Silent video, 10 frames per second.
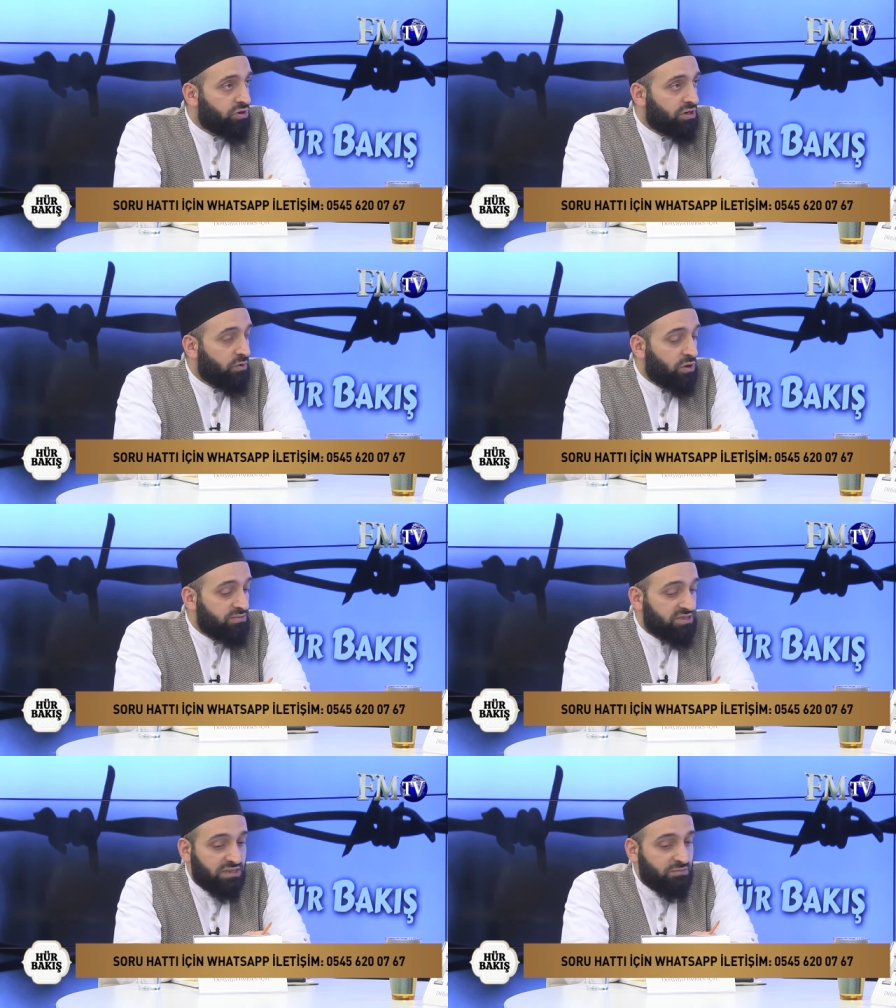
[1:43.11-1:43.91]
yeri
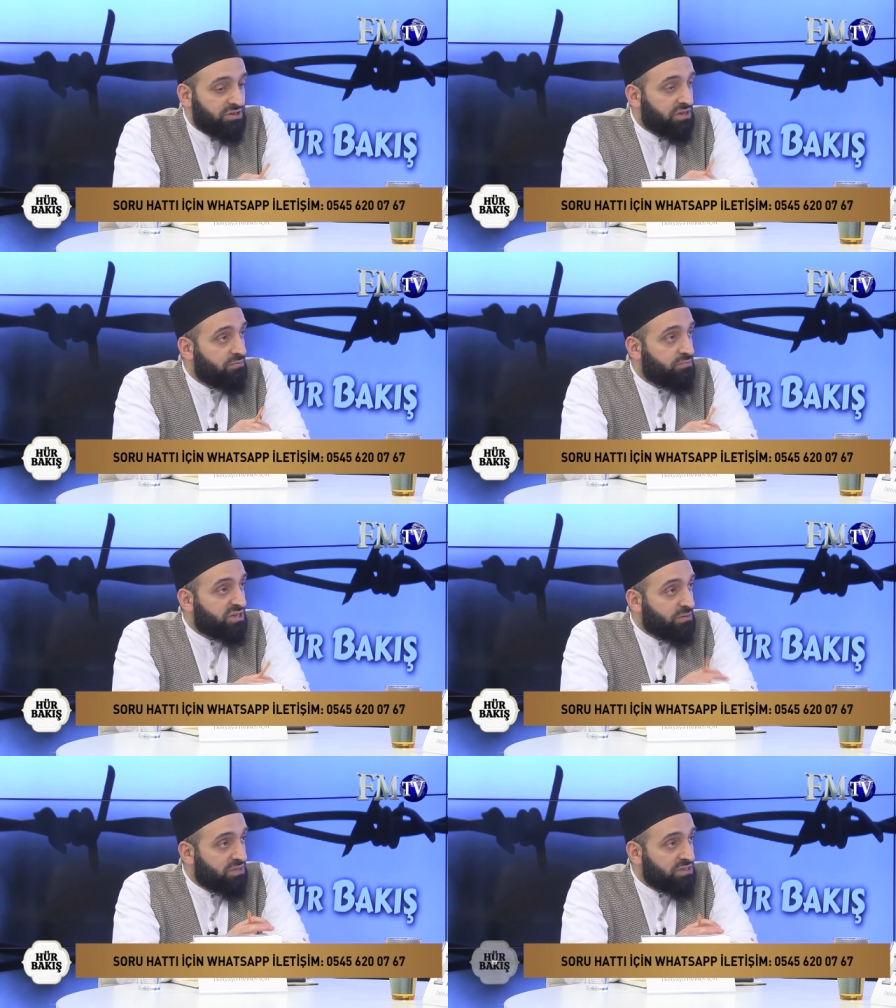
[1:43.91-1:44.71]
önemsediği bir yeri
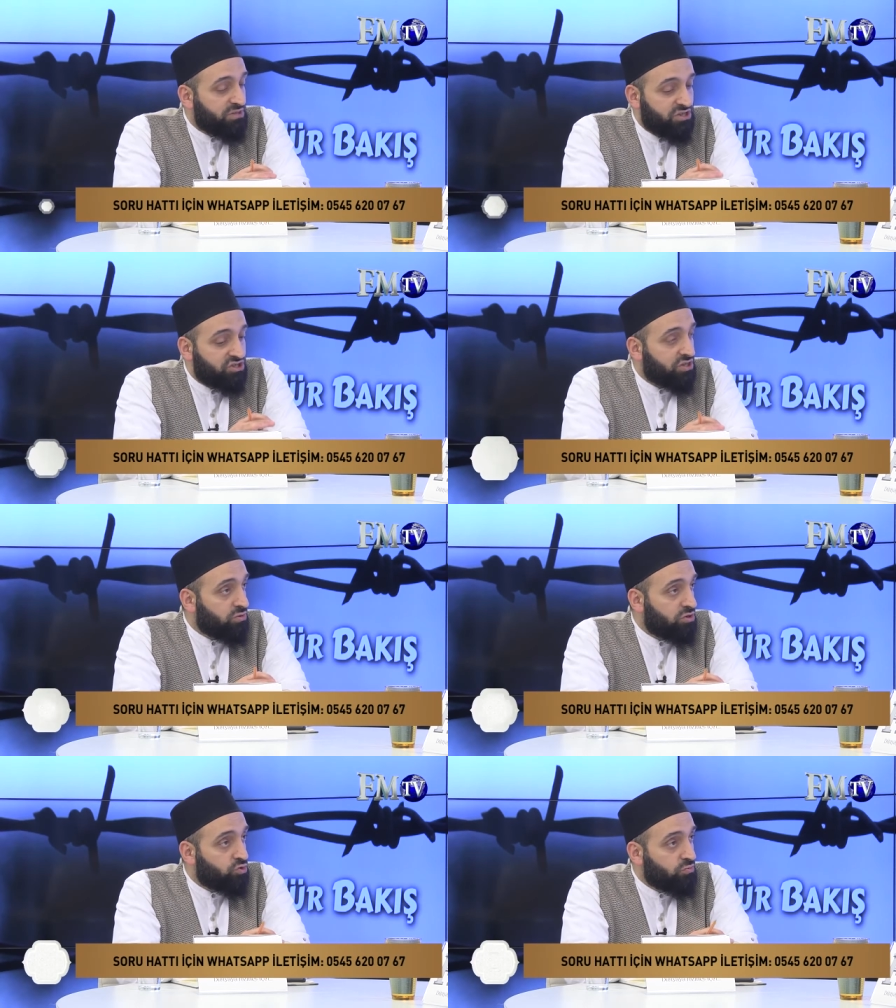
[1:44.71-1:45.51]
bırakması bir hicret
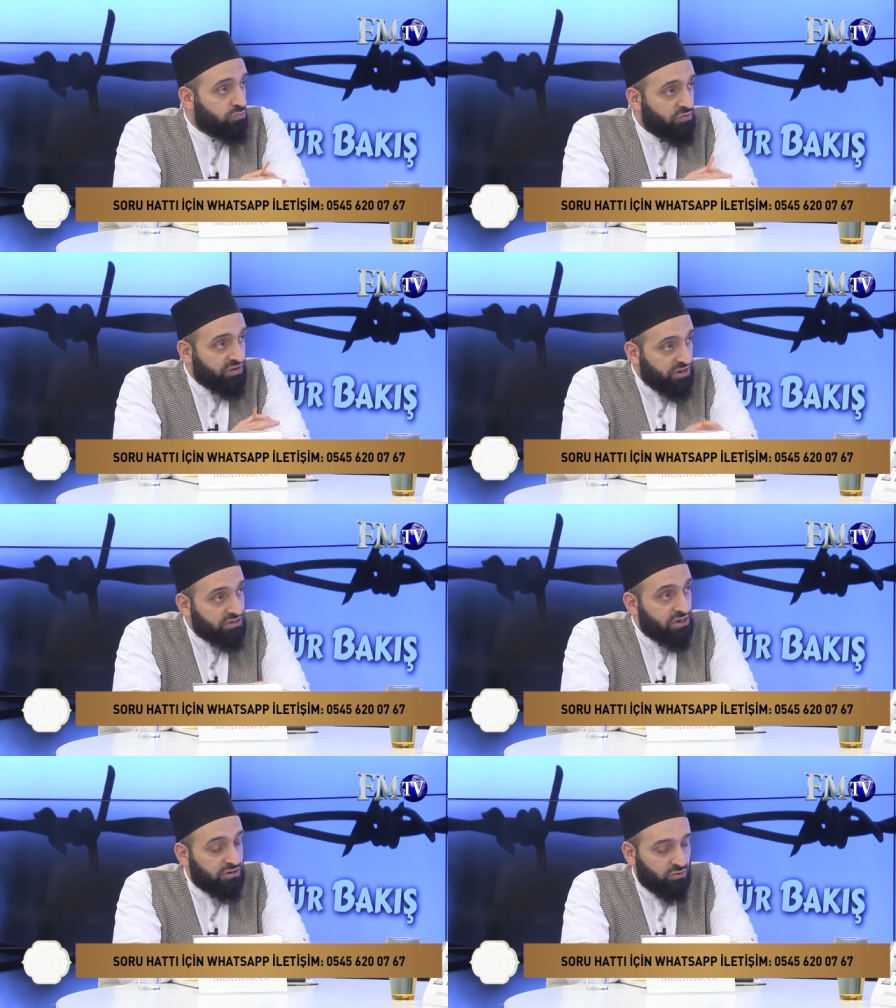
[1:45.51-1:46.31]
olayı çok büyük bir
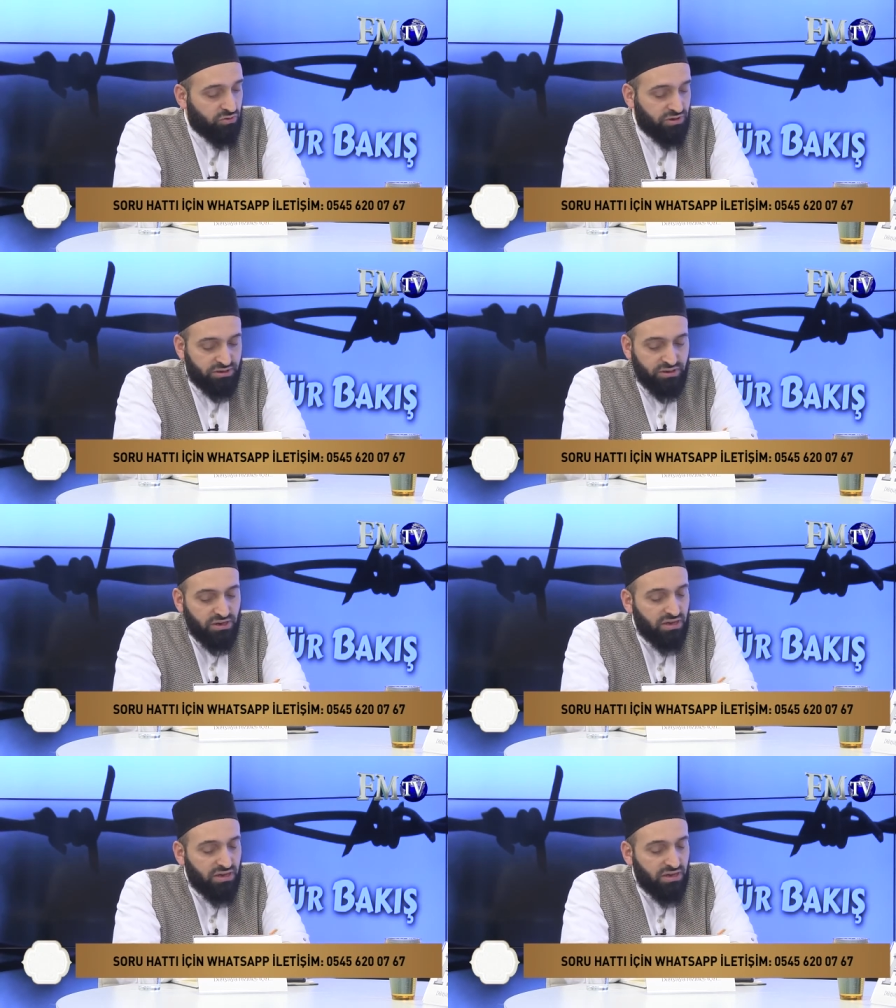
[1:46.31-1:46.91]
fedakarlık örneğiydi.